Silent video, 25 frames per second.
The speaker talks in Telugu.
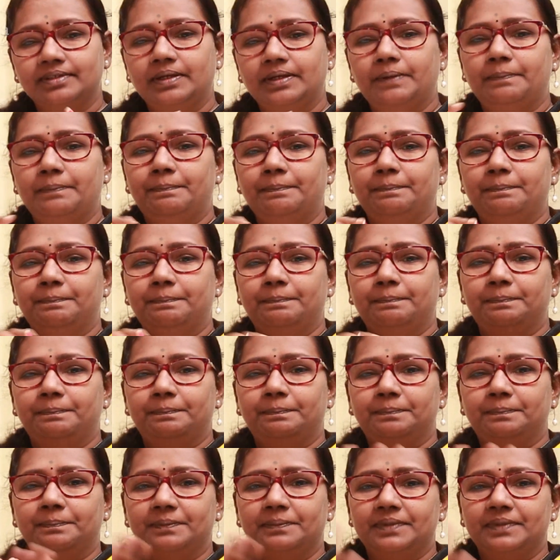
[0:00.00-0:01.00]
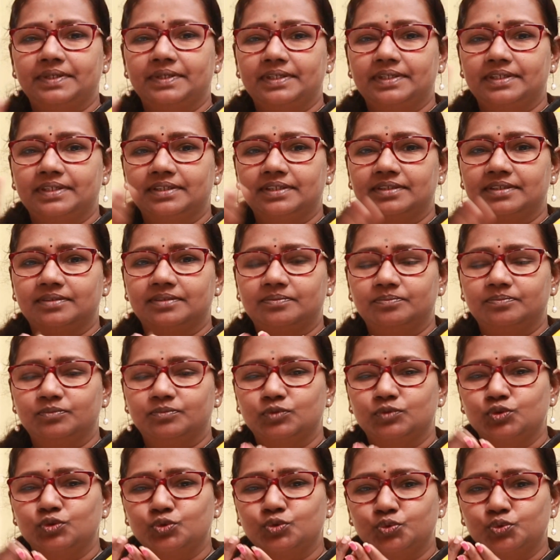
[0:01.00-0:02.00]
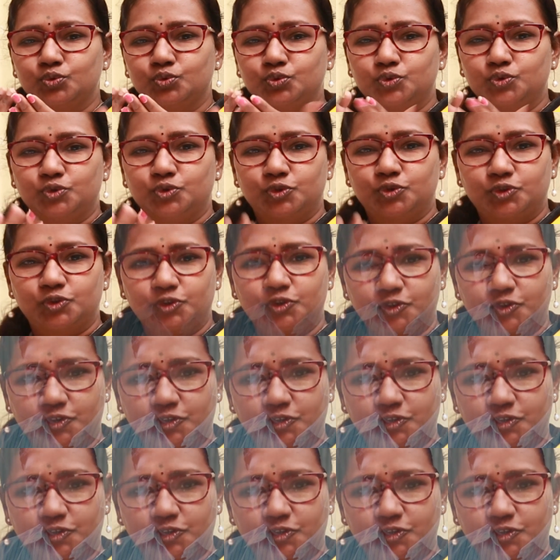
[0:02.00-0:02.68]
ఎందుకంటే మేమంతా ఆర్థోపెడిక్ అయినప్పటికీ కూడా తను డెఫ్